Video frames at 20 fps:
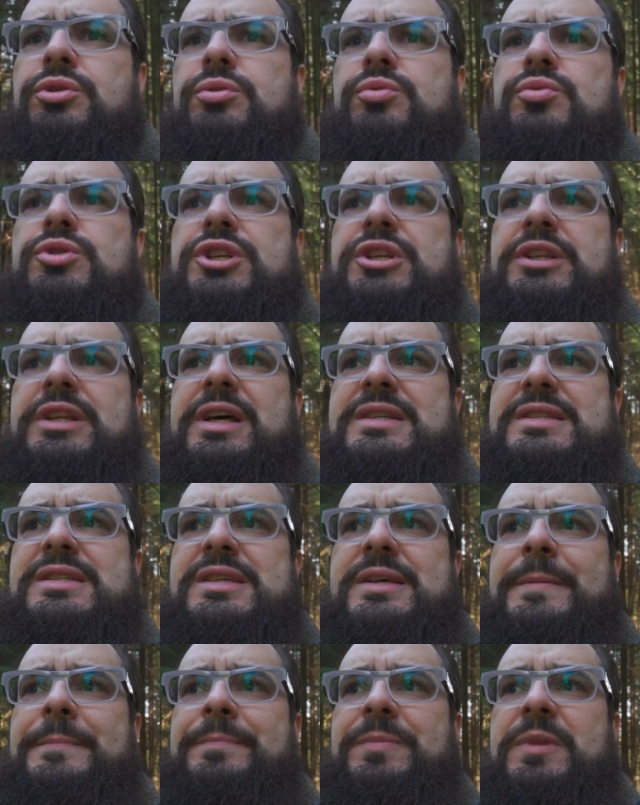лучше нас –
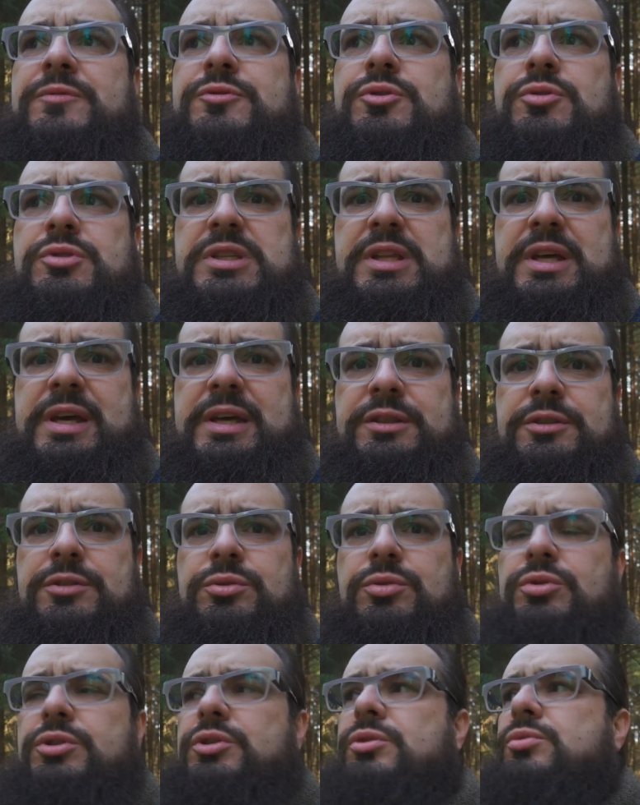все знает,
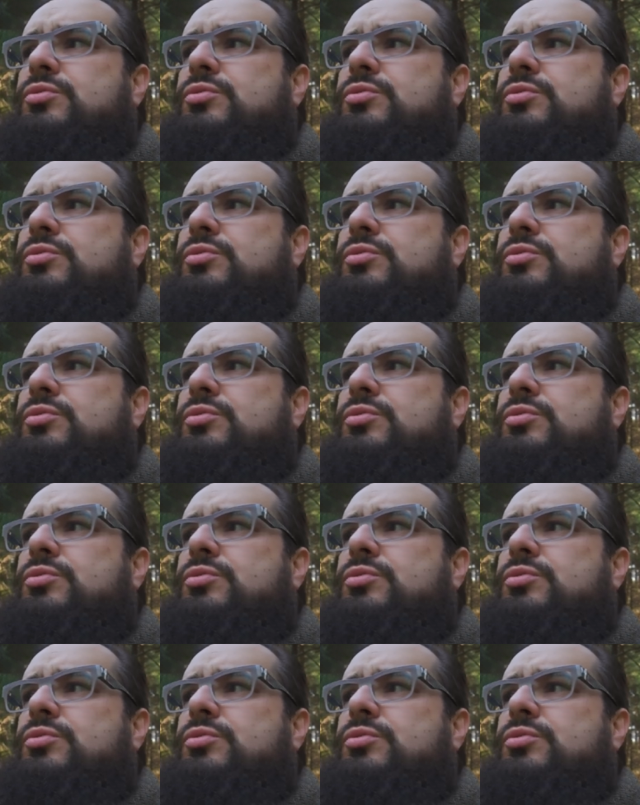кто-то